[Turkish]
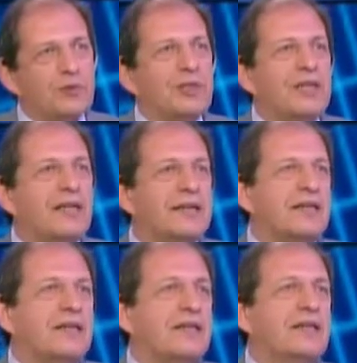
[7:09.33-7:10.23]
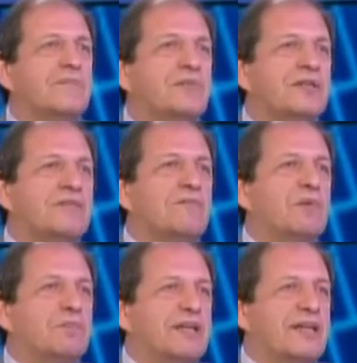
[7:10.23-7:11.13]
ötekilerde e,
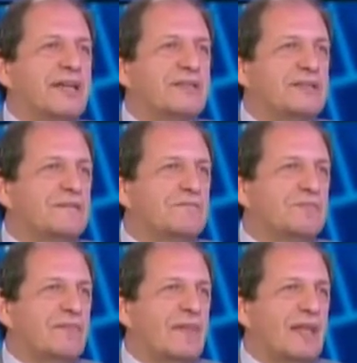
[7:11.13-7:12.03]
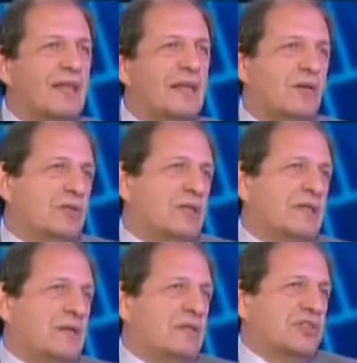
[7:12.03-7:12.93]
devamlı para gelsin. E, onlar
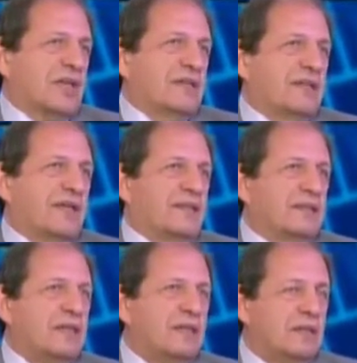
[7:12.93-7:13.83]
da alışkanlık edindi